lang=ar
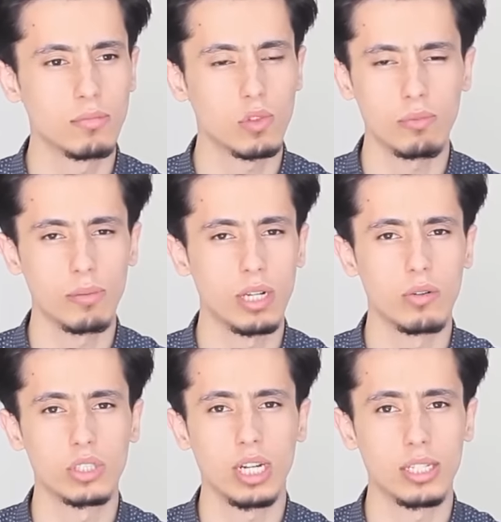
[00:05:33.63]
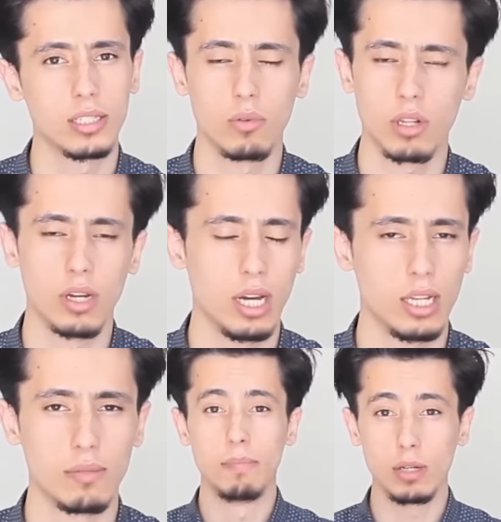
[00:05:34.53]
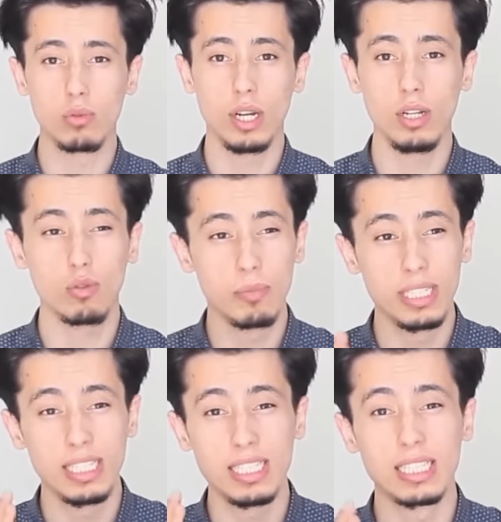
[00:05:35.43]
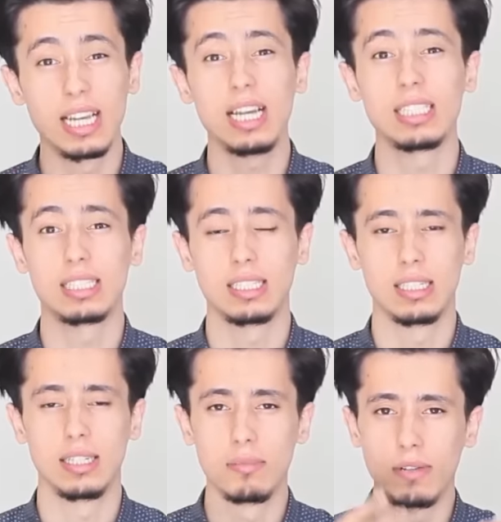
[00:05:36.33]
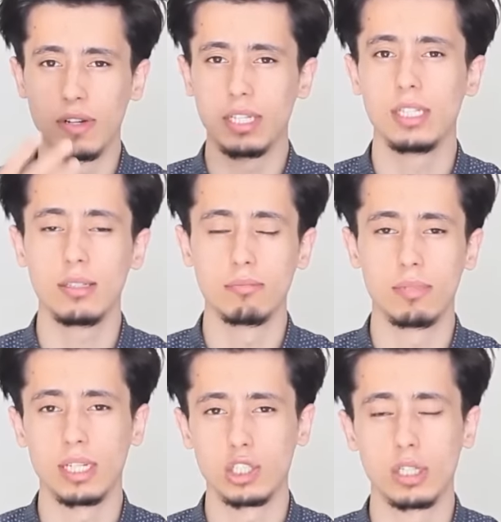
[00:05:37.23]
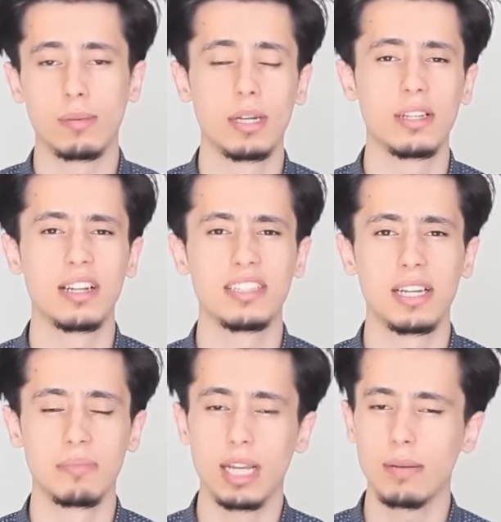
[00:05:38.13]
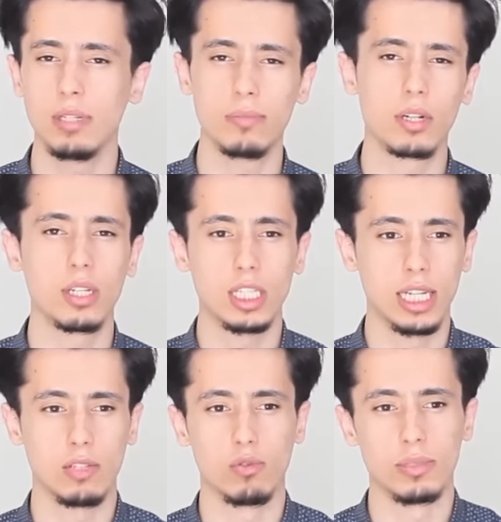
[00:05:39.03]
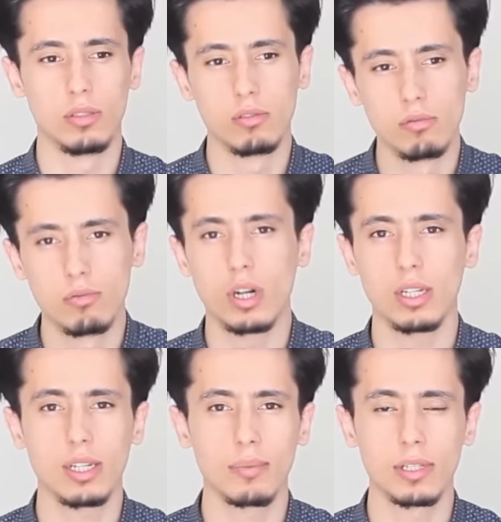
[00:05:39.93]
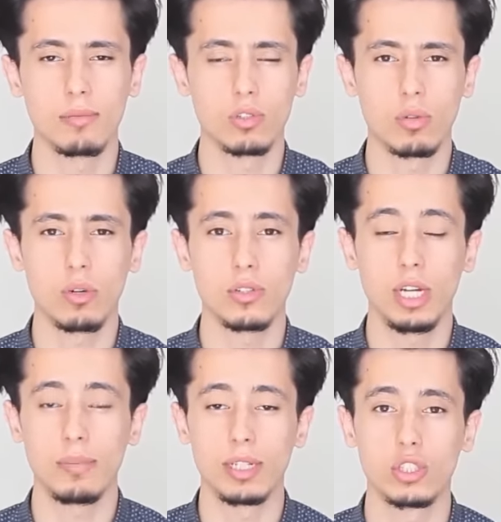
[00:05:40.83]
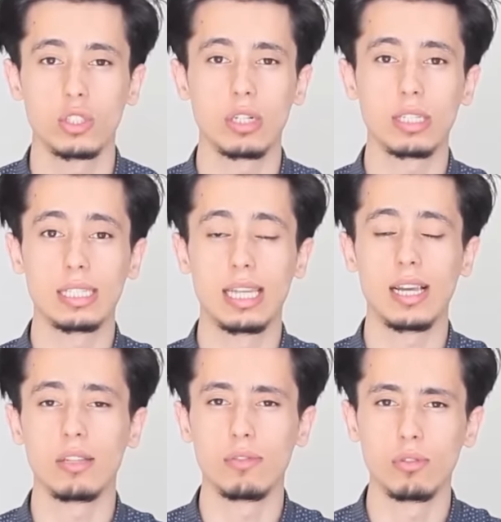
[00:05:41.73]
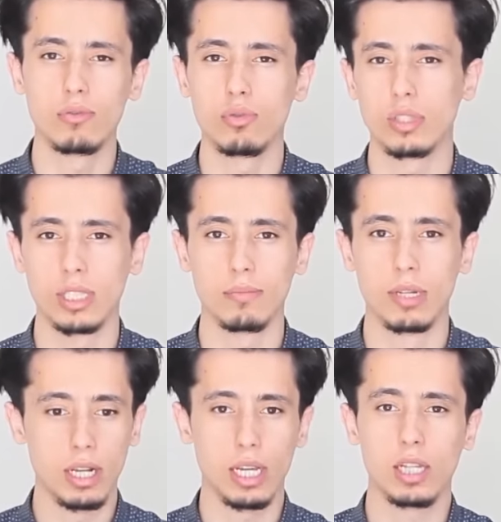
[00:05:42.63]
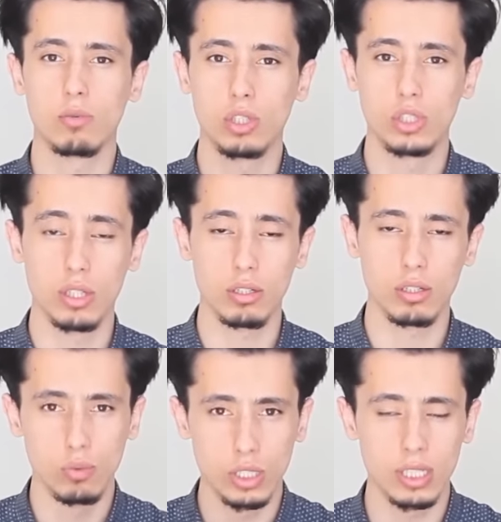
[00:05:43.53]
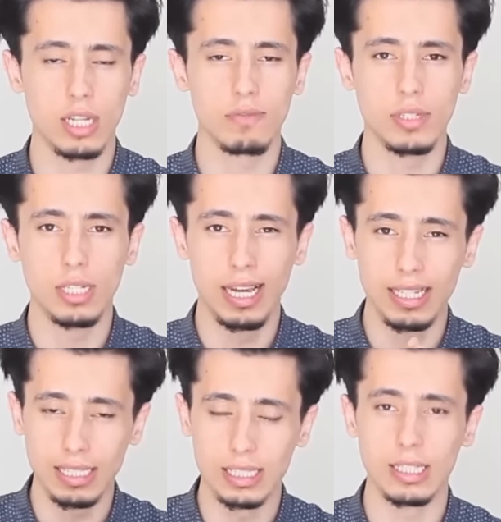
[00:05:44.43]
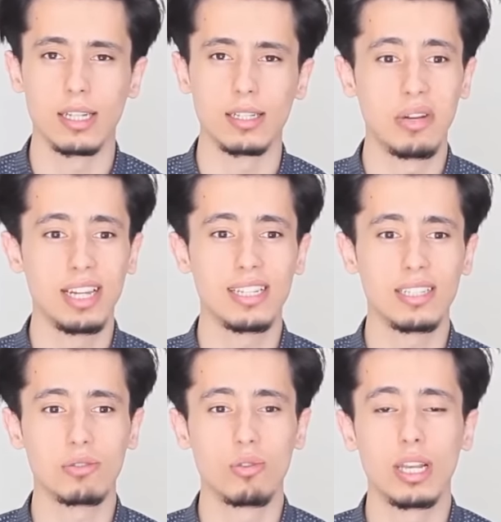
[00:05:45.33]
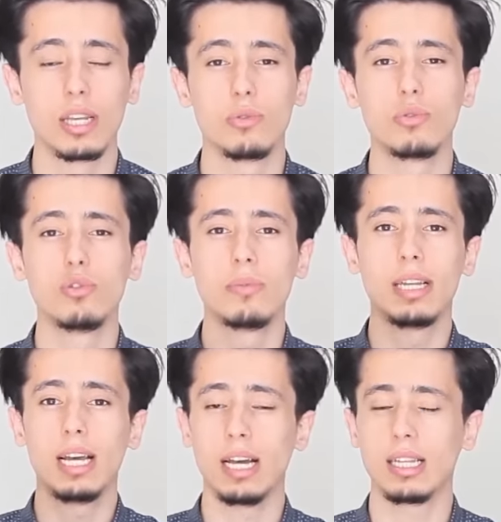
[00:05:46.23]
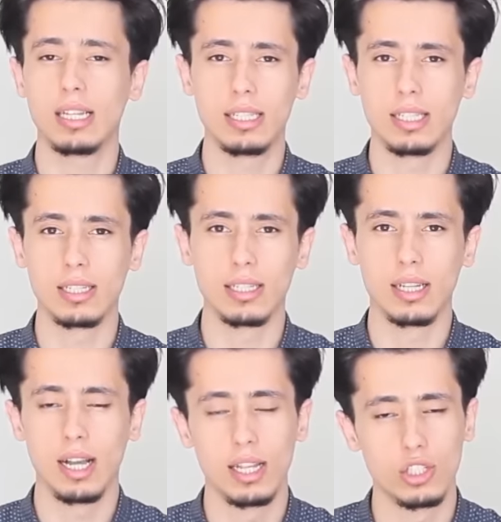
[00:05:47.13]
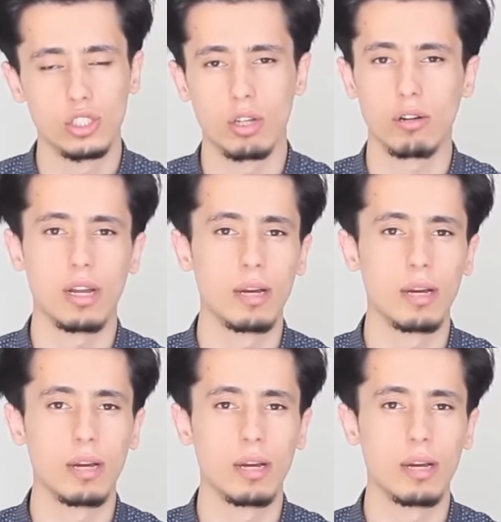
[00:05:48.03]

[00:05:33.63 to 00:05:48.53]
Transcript: ربما لا وشى عني والله أعلم ما نلاحظه من انعكاس للمفاهيم بين شباب هذه الأيام نابع برأيي يعني ومن واقع خبرة المتواضعة من الشر الزائد في نفوسهم فالخير والشر توجدان في الإنسان ولكن السؤال أيهما الأعلى لديك هل الشر